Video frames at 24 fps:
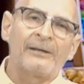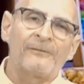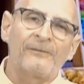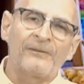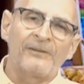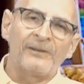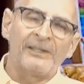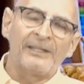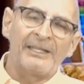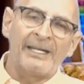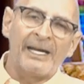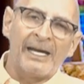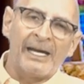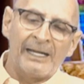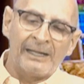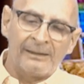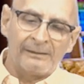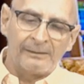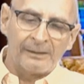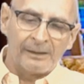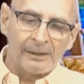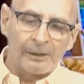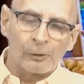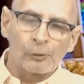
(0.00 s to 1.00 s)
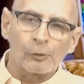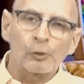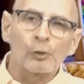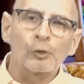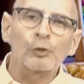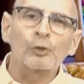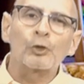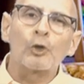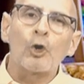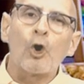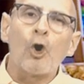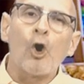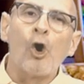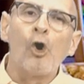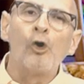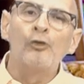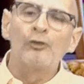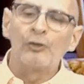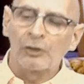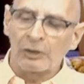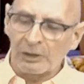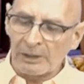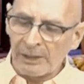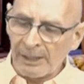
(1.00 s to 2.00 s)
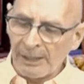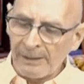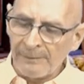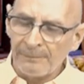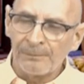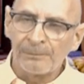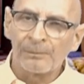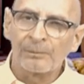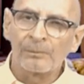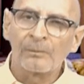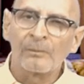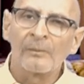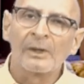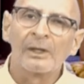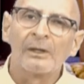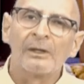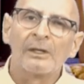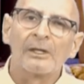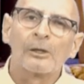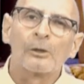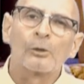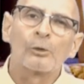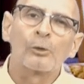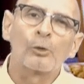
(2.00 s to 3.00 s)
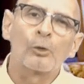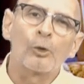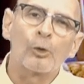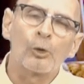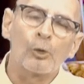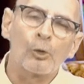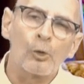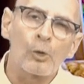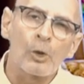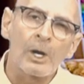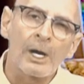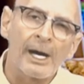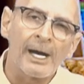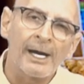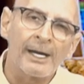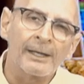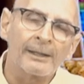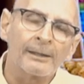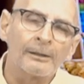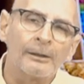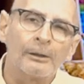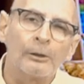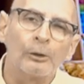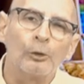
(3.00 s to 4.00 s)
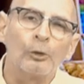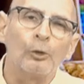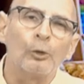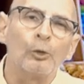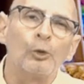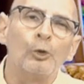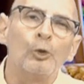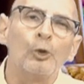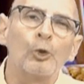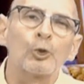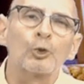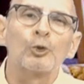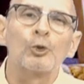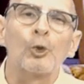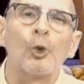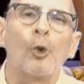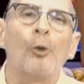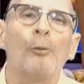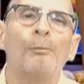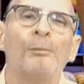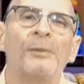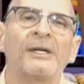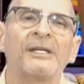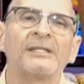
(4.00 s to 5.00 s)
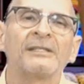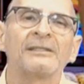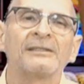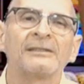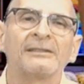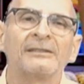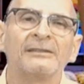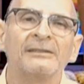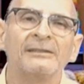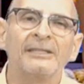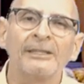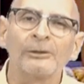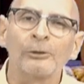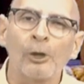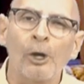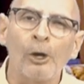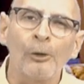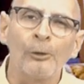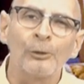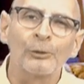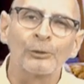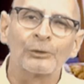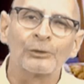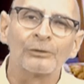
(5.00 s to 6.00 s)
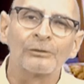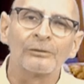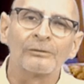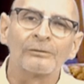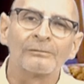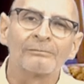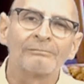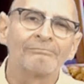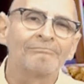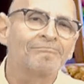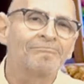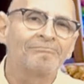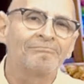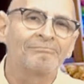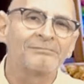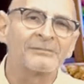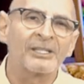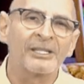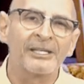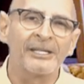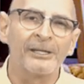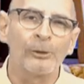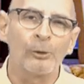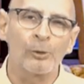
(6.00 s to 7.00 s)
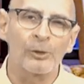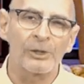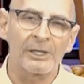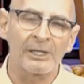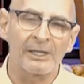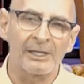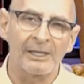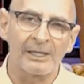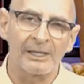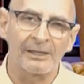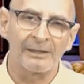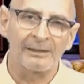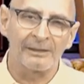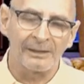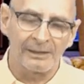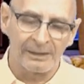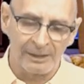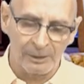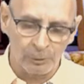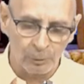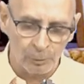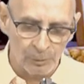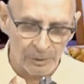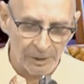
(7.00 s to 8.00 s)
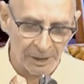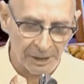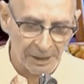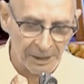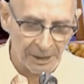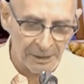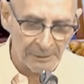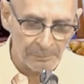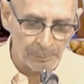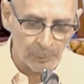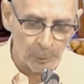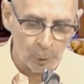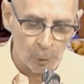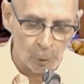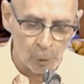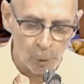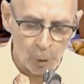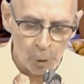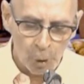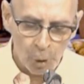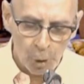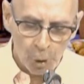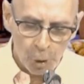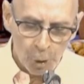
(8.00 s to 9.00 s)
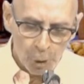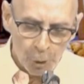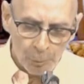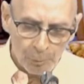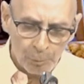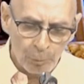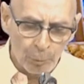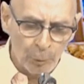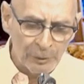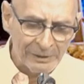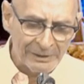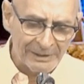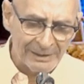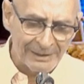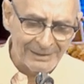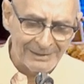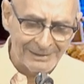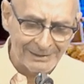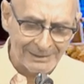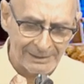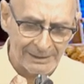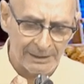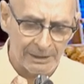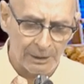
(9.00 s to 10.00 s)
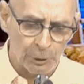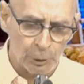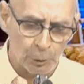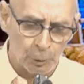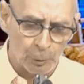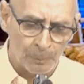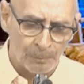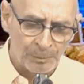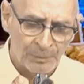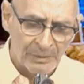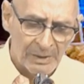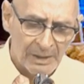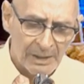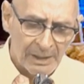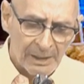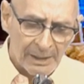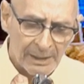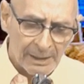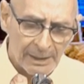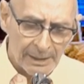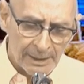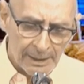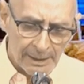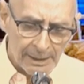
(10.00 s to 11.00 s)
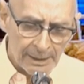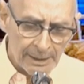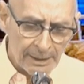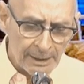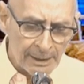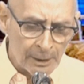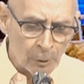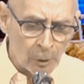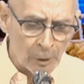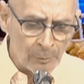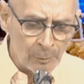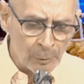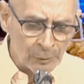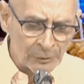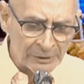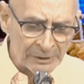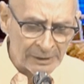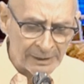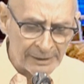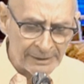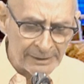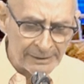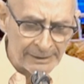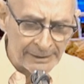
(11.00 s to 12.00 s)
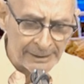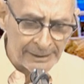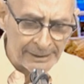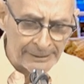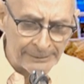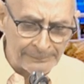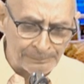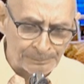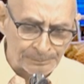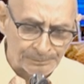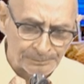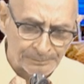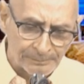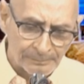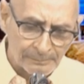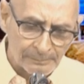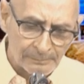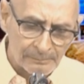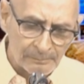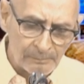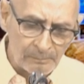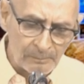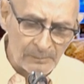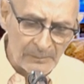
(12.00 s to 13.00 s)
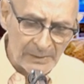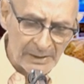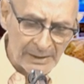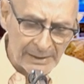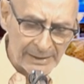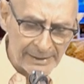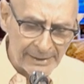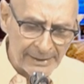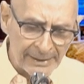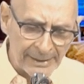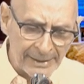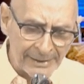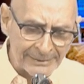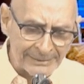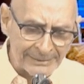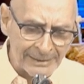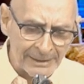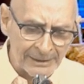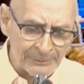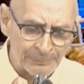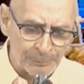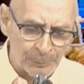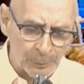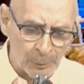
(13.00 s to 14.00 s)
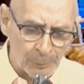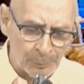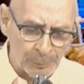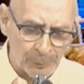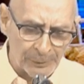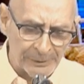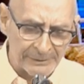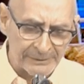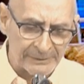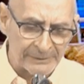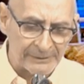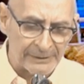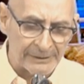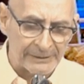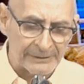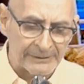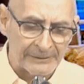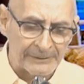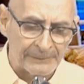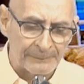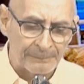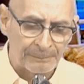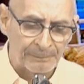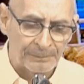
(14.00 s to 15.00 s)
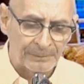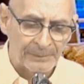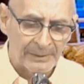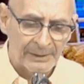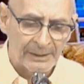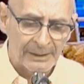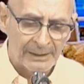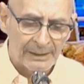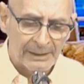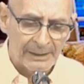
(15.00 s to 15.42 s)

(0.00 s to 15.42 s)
Y al final de esos 11, colocar los nombres de todos. Creo que es un ejemplo muy sencillo. ¿Y cómo serían esas propuestas?